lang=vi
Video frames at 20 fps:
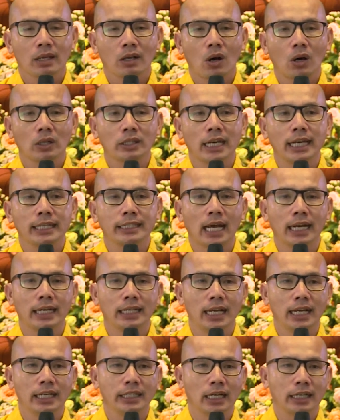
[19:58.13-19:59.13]
có thể dẫn
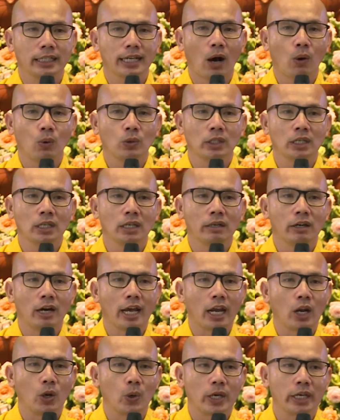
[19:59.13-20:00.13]
đến những đau thương
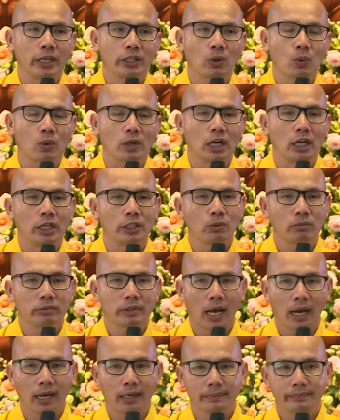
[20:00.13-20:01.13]
hệ lụy trong đời chúng
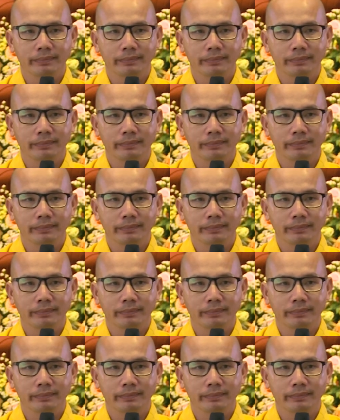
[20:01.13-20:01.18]
ta.